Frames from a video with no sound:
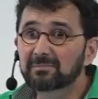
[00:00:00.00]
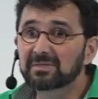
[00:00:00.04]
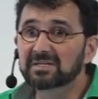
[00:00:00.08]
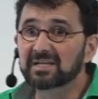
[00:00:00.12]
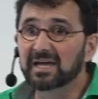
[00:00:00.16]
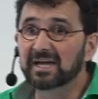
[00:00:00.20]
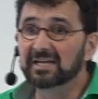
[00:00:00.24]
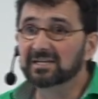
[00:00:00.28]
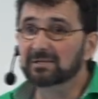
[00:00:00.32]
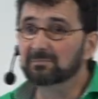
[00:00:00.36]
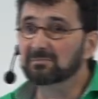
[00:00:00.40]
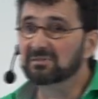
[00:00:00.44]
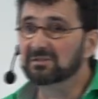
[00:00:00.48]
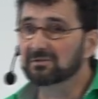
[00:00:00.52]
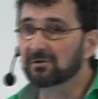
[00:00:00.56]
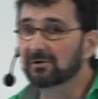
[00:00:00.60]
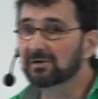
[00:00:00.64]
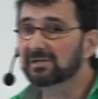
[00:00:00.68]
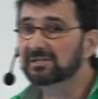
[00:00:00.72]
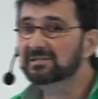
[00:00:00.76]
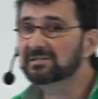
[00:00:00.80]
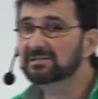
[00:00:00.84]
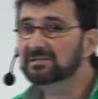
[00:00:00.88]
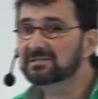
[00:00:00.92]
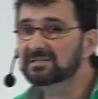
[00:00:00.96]
mit einem
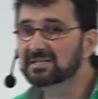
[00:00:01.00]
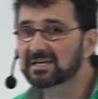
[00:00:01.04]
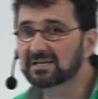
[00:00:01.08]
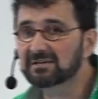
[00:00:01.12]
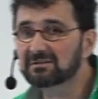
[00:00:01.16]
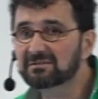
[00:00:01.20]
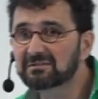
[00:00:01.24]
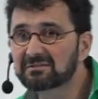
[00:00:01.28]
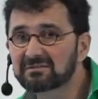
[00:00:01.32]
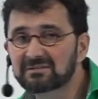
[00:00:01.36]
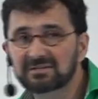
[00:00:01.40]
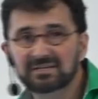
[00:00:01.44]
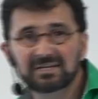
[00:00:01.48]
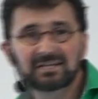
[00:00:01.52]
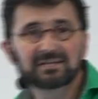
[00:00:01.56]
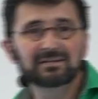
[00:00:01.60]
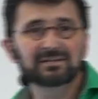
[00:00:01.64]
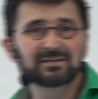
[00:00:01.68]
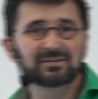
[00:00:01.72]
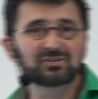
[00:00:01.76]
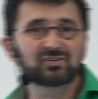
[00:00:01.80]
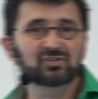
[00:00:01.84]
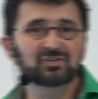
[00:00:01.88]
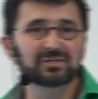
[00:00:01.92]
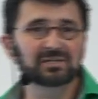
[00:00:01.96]
solchen Text in
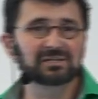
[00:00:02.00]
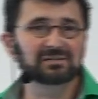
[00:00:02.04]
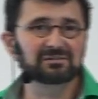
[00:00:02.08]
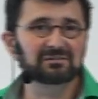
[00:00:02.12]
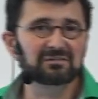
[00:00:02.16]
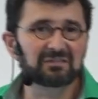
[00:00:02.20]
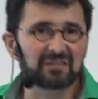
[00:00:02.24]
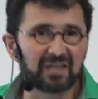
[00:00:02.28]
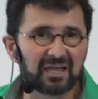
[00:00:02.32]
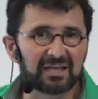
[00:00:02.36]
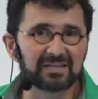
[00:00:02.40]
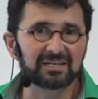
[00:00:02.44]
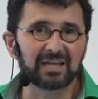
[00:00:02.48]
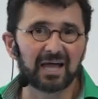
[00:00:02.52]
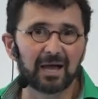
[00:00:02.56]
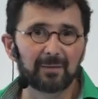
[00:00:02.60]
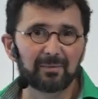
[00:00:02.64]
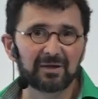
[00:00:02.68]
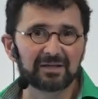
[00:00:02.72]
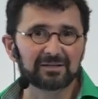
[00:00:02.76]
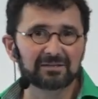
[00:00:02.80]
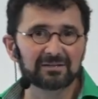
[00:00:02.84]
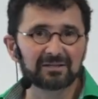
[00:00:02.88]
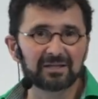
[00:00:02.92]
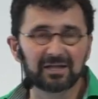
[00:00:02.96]
der stillen Zeit
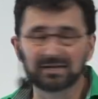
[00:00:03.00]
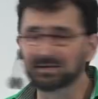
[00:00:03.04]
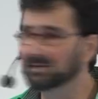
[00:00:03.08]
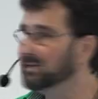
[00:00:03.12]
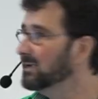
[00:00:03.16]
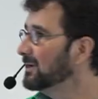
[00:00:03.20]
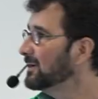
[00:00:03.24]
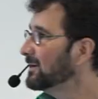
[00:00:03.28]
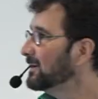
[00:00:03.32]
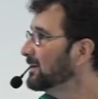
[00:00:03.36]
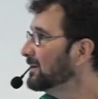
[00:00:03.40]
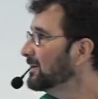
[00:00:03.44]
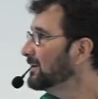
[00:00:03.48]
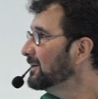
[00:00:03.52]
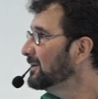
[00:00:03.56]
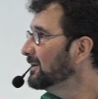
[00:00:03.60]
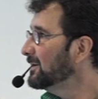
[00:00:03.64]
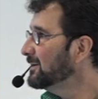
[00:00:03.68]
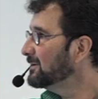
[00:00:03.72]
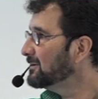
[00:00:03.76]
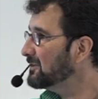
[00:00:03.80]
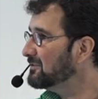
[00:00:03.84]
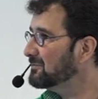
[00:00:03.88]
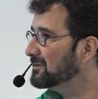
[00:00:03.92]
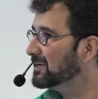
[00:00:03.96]
arbeiten kann,
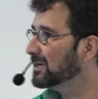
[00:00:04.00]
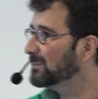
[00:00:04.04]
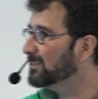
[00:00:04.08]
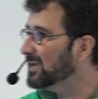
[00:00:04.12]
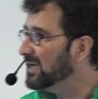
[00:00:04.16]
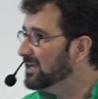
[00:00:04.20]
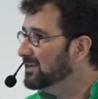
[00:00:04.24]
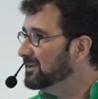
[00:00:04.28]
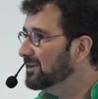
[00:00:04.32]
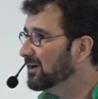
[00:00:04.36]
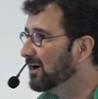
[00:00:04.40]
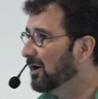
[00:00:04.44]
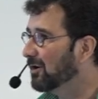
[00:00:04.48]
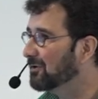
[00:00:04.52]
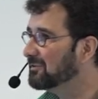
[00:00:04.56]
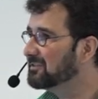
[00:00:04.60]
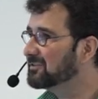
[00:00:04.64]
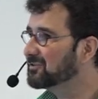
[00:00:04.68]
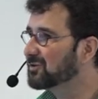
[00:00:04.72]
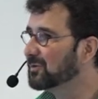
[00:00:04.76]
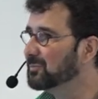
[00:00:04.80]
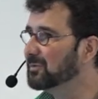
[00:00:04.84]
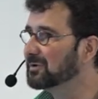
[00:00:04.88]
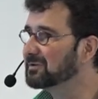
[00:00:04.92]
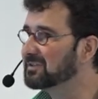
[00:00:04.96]
dass man am Ende
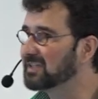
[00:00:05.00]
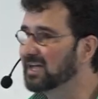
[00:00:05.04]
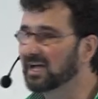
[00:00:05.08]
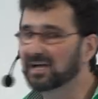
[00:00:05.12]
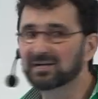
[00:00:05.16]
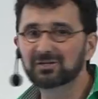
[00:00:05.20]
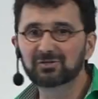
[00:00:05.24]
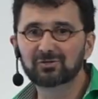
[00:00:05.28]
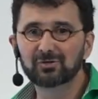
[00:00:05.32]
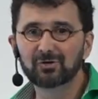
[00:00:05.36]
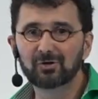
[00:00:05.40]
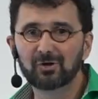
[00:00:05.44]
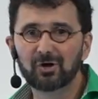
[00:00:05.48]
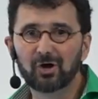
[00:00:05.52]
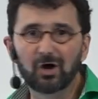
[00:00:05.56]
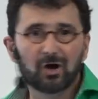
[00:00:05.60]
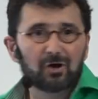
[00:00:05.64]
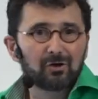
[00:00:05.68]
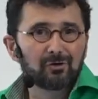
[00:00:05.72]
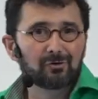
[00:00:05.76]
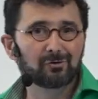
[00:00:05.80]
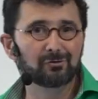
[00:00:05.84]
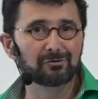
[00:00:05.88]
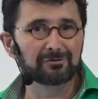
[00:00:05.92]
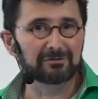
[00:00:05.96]
rauskommt und sagt,
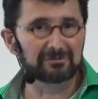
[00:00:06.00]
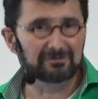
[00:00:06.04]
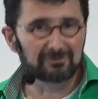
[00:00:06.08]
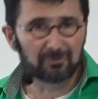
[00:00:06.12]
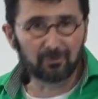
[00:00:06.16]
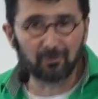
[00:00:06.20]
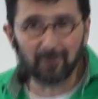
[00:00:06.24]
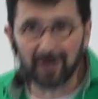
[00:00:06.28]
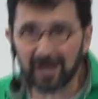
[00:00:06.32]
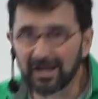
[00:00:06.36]
ach, so